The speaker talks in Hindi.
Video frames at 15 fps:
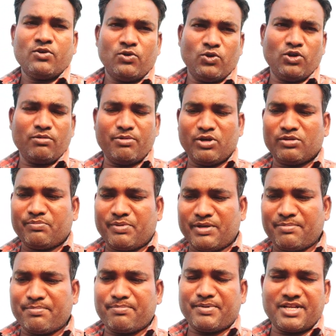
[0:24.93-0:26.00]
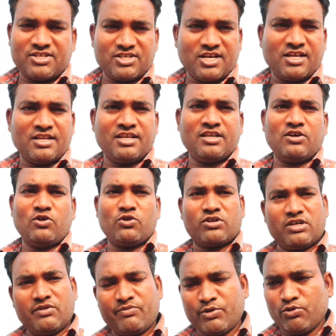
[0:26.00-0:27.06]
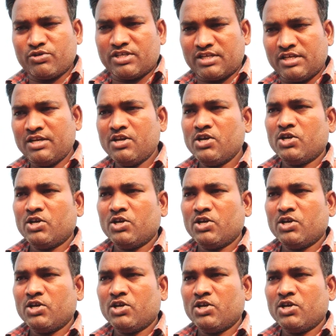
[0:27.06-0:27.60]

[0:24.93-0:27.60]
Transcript: वो लोग बहुत परेशान हैं और कन्फ्यूज हैं